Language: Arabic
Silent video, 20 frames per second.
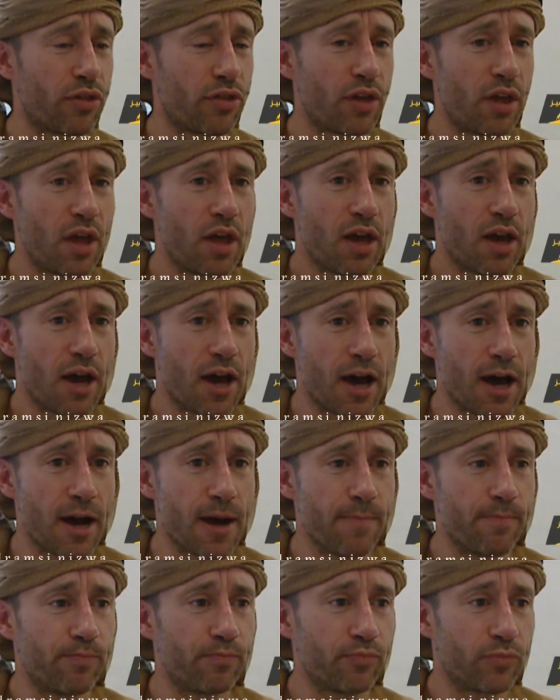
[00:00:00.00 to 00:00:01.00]
أنا
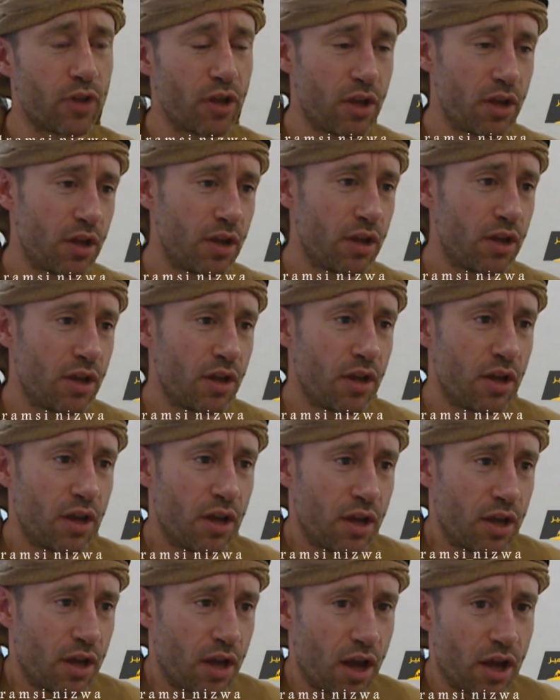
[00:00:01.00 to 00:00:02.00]
أدريان هيز
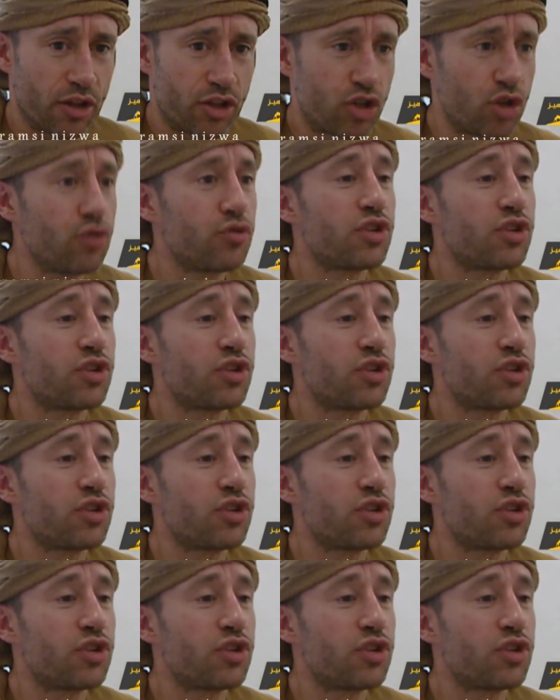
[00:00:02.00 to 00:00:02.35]
uh,